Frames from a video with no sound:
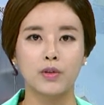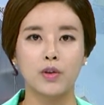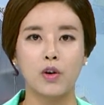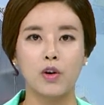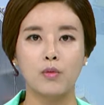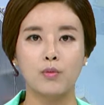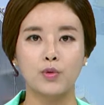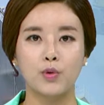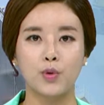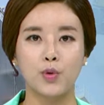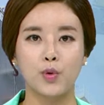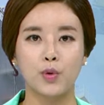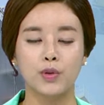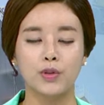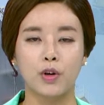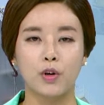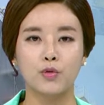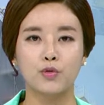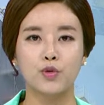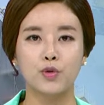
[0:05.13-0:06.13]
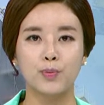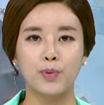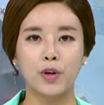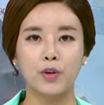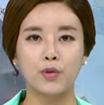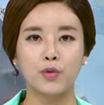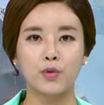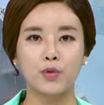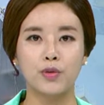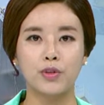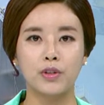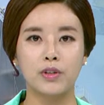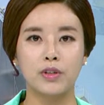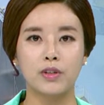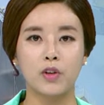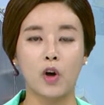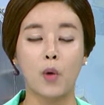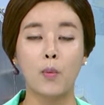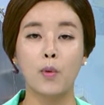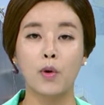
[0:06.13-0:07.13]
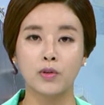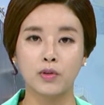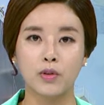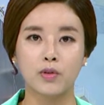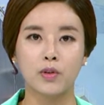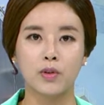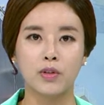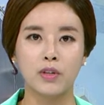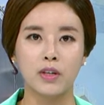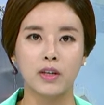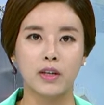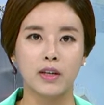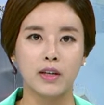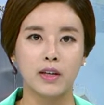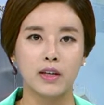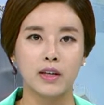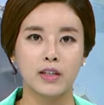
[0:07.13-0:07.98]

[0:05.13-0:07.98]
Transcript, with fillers: 처음으로 전국 평균을 넘어서더니